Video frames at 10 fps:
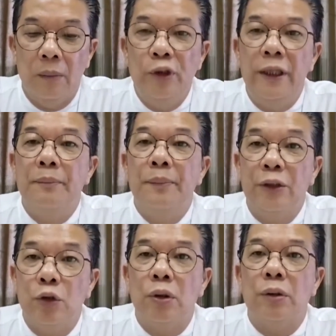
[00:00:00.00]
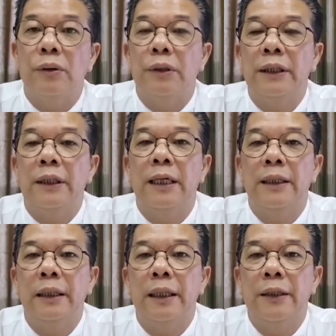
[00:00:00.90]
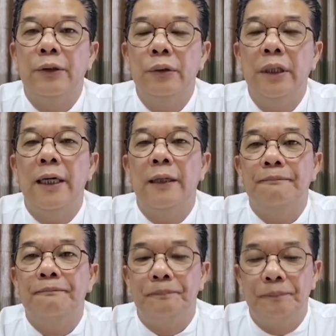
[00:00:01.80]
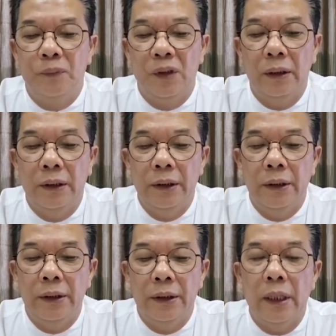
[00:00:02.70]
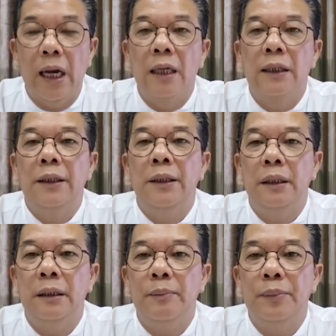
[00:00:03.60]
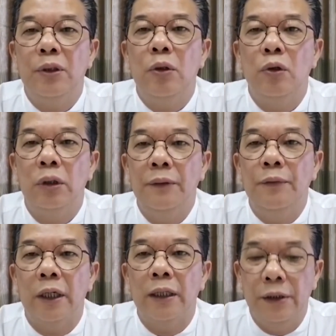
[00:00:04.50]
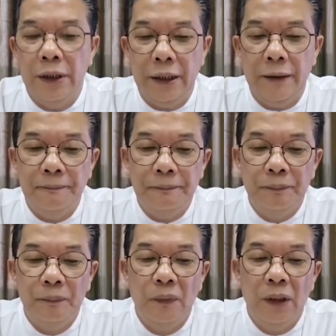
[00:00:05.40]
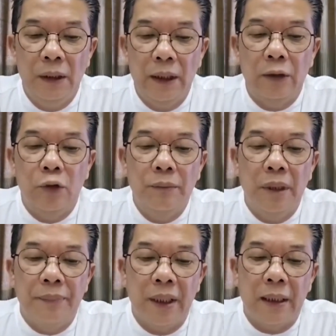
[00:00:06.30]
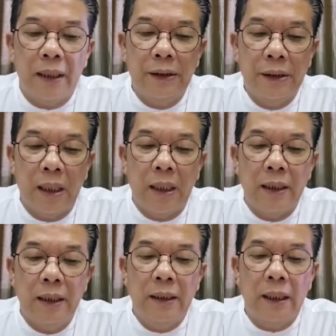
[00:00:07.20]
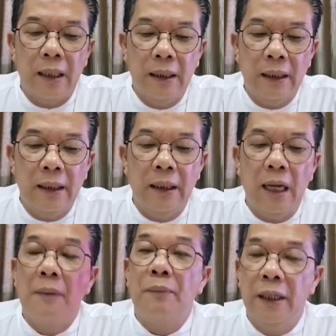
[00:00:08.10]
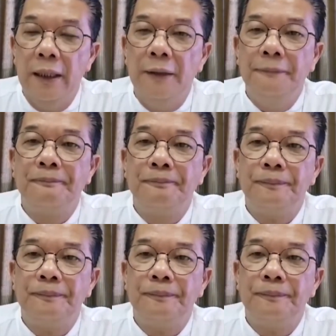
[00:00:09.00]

Kemudian besok kita hadirkan juga uh, ahli psikologi forensik, yaitu Bapak Reza Indragiri Amril.